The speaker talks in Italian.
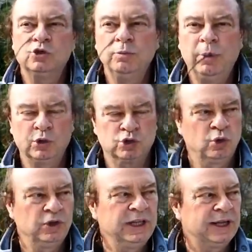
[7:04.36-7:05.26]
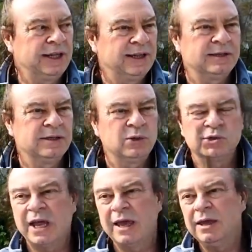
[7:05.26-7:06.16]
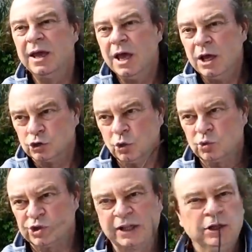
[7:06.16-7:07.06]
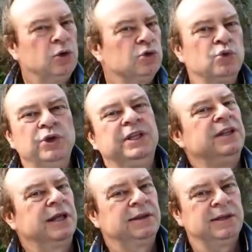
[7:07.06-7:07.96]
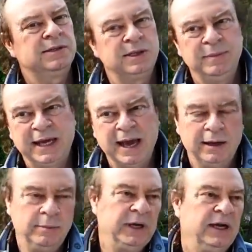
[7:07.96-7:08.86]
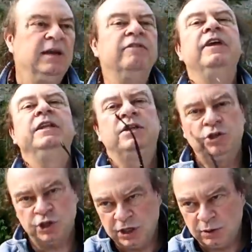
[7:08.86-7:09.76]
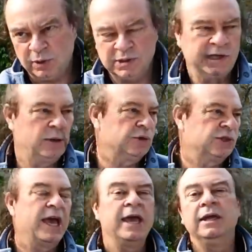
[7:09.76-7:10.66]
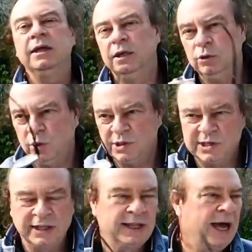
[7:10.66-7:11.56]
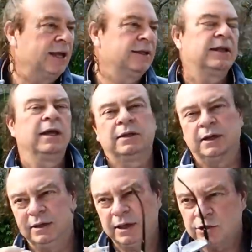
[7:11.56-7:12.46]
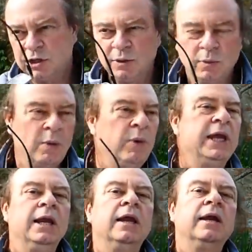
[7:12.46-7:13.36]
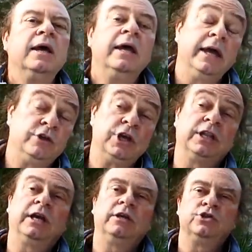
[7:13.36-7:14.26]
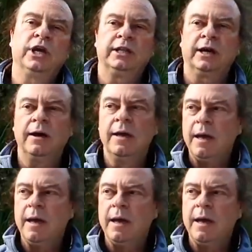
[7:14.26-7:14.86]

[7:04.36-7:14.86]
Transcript: sul bossolo del 3006 sono stati costruiti tantissimi calibri, il 2506, il 270, il 35 Whelan, eccetera, eccetera.